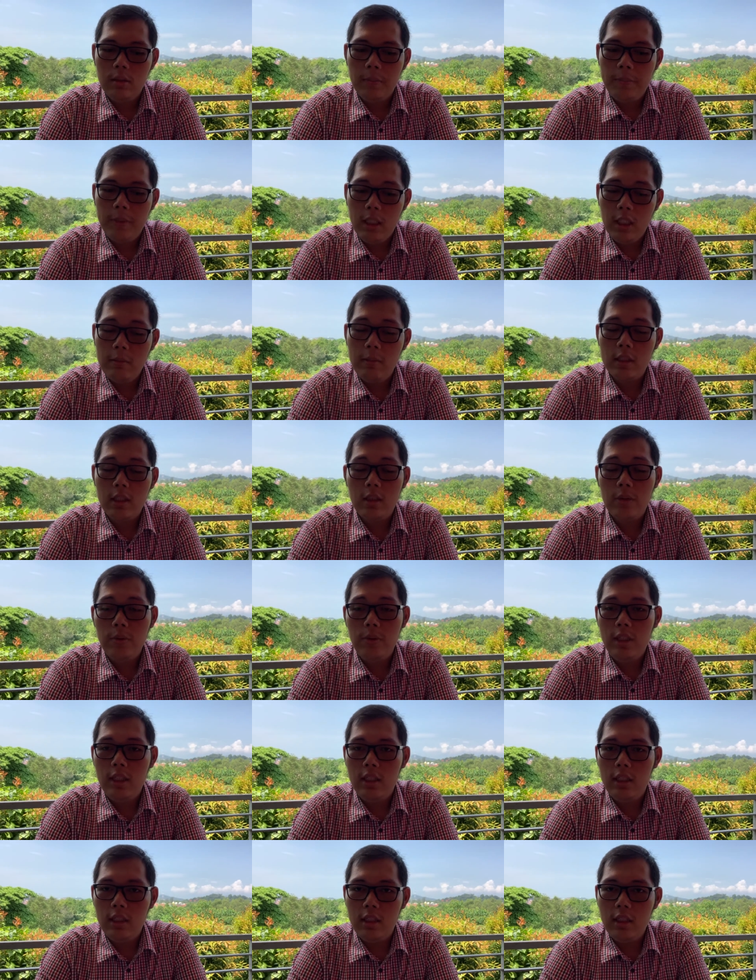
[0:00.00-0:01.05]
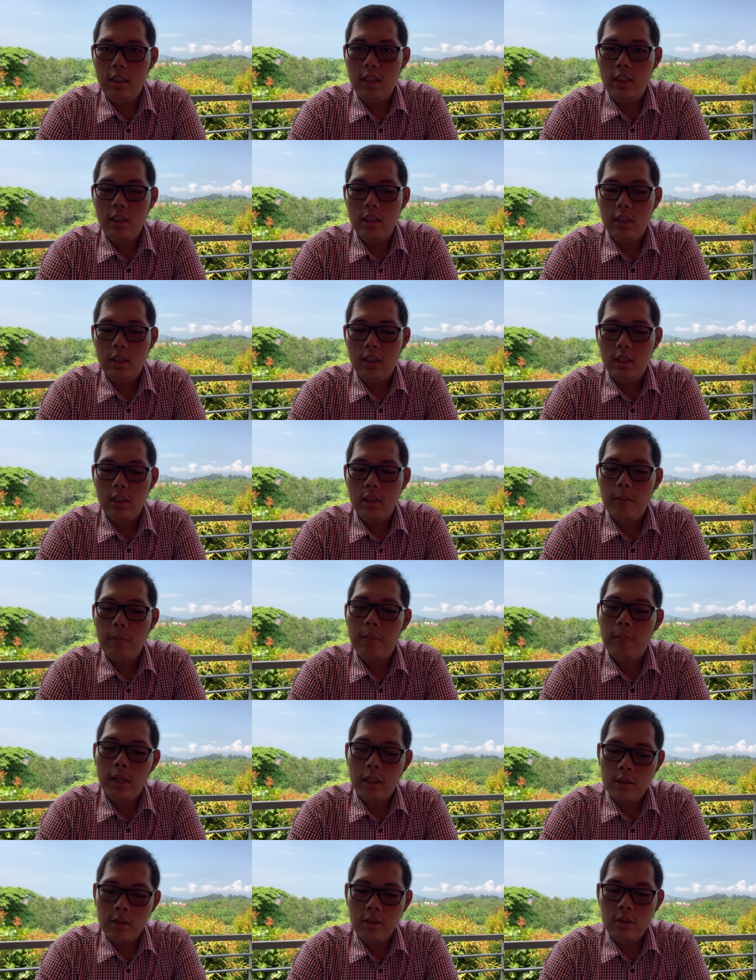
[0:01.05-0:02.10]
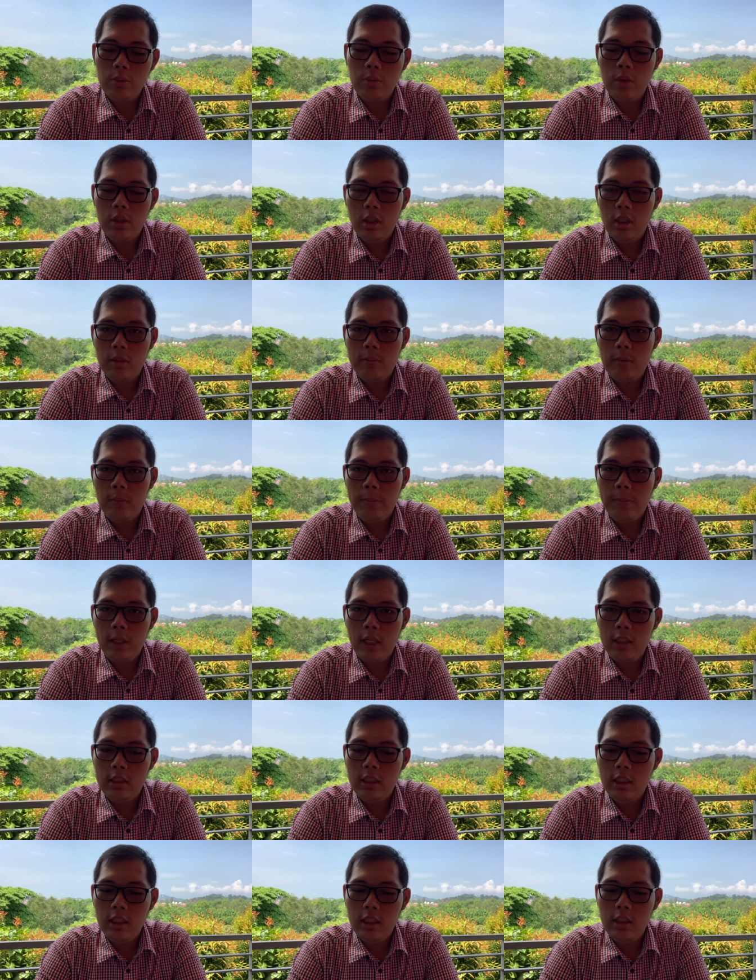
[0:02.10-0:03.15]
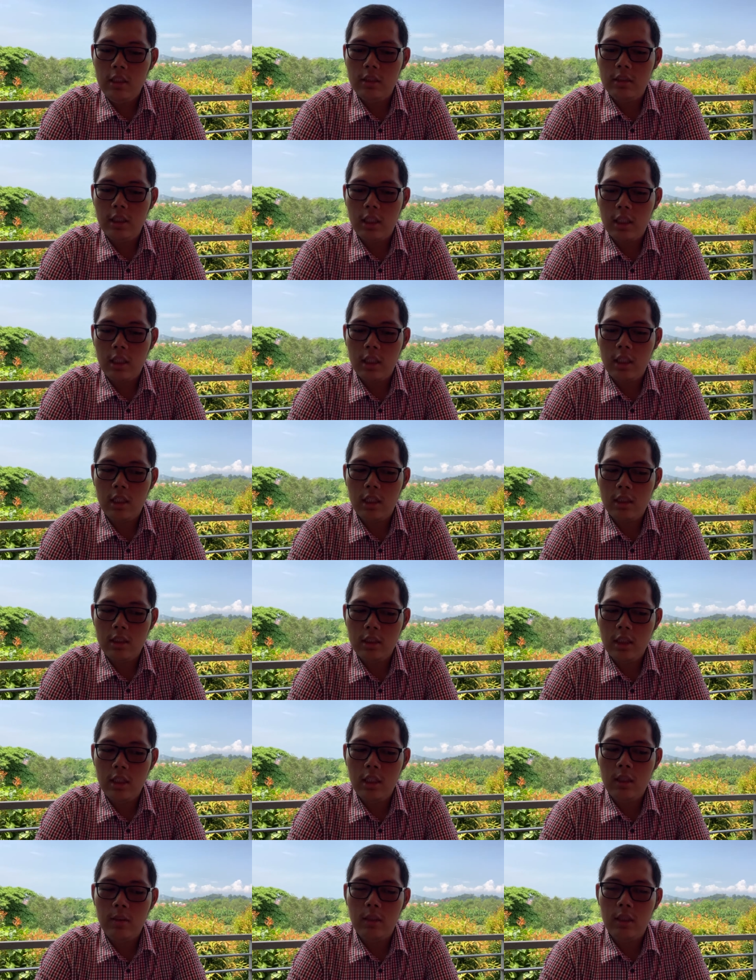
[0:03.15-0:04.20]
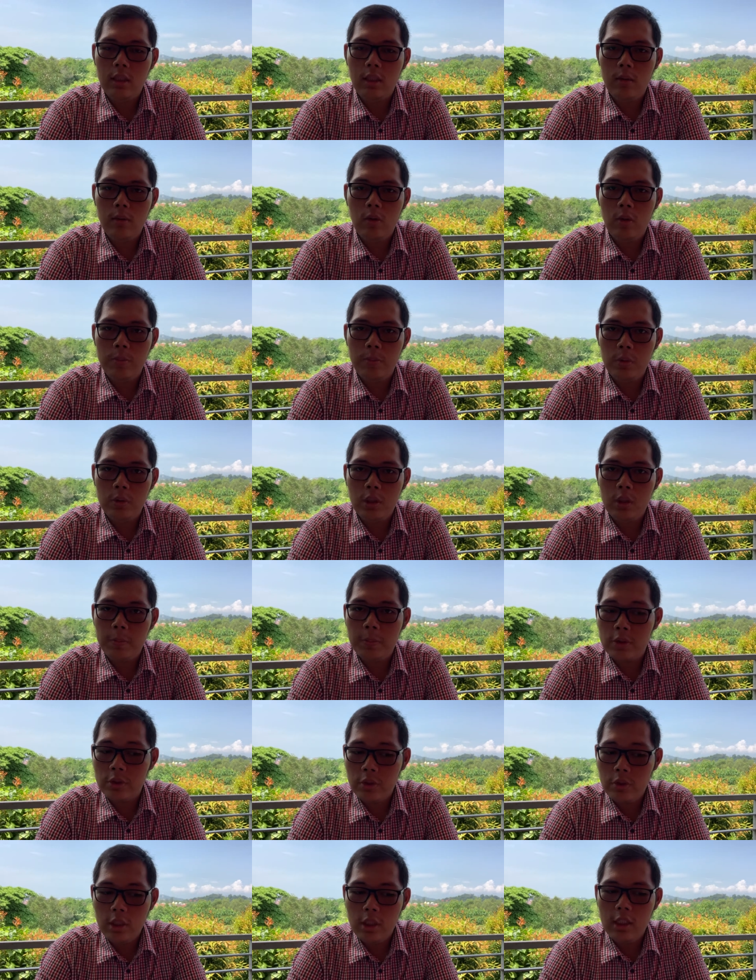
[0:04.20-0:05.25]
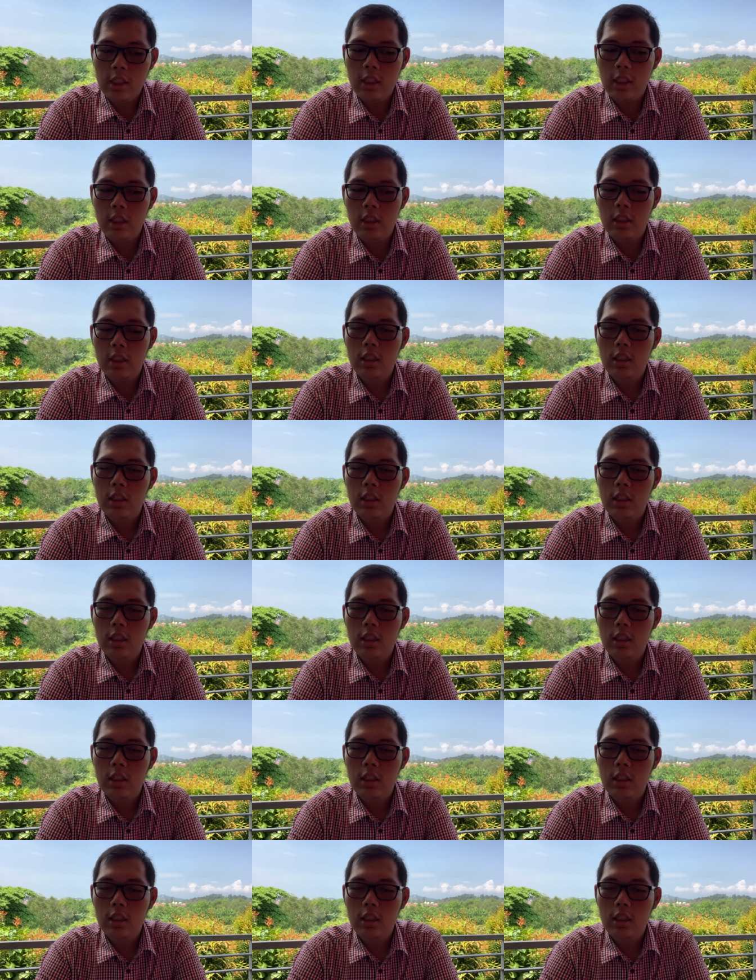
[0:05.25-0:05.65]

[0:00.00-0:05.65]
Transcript: Pada mata kuliah ini, mahasiswa mempelajari cara kerja komputer personal,